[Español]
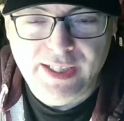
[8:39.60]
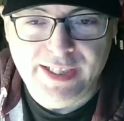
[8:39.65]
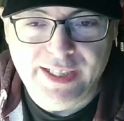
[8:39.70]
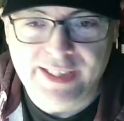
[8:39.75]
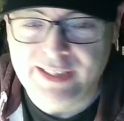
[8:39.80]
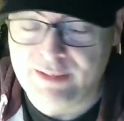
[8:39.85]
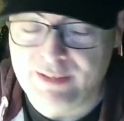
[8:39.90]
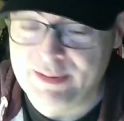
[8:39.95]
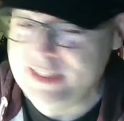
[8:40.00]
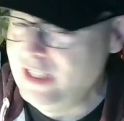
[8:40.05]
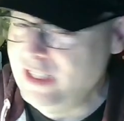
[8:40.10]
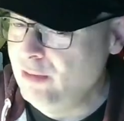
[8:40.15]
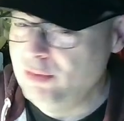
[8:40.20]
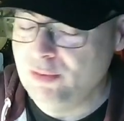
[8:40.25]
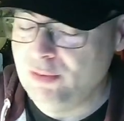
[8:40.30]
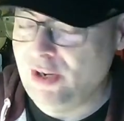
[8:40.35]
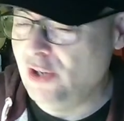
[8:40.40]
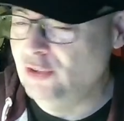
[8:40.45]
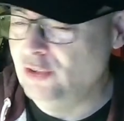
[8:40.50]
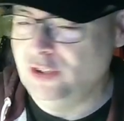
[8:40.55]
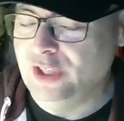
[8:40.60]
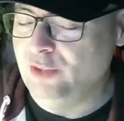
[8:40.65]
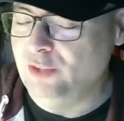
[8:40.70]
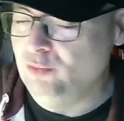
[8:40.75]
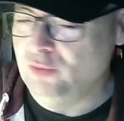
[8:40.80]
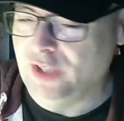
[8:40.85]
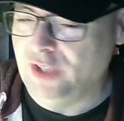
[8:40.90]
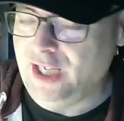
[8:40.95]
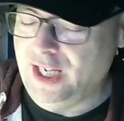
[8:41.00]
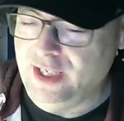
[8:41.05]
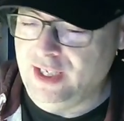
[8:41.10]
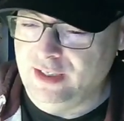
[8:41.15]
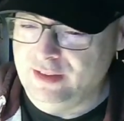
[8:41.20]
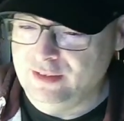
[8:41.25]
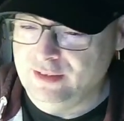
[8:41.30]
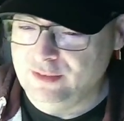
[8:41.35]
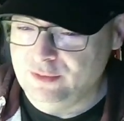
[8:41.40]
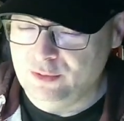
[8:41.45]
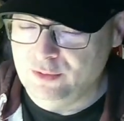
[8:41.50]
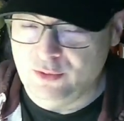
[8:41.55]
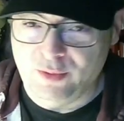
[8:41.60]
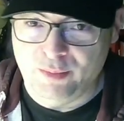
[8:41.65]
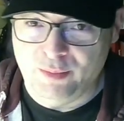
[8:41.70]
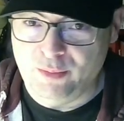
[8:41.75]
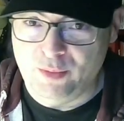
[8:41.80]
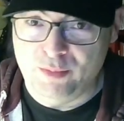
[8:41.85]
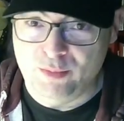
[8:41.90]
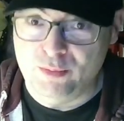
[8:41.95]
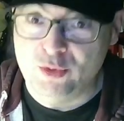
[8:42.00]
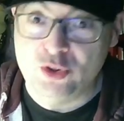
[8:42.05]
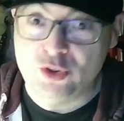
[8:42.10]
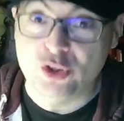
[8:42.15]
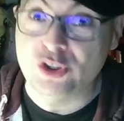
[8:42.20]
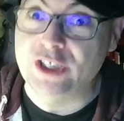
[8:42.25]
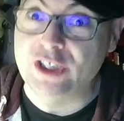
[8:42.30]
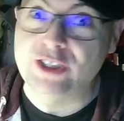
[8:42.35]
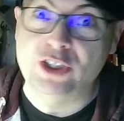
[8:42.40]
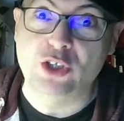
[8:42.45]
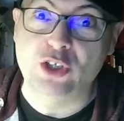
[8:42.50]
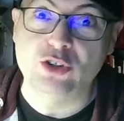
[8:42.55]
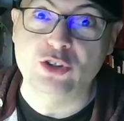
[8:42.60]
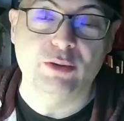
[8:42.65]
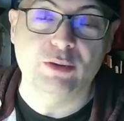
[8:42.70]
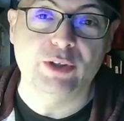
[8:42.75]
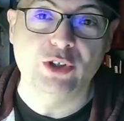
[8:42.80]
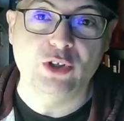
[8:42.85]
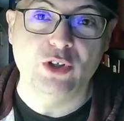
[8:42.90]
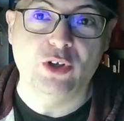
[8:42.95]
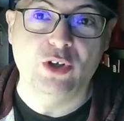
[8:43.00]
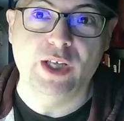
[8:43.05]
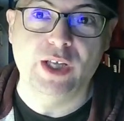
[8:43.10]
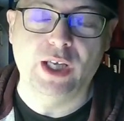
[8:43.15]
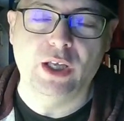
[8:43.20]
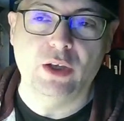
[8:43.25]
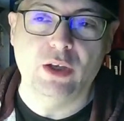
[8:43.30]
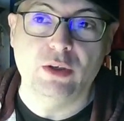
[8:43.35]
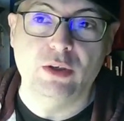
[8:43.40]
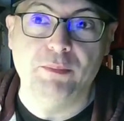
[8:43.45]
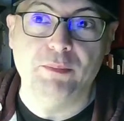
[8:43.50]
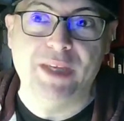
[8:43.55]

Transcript: El tema es que la película no tiene un gran mucho sentido, sobre todo de guión.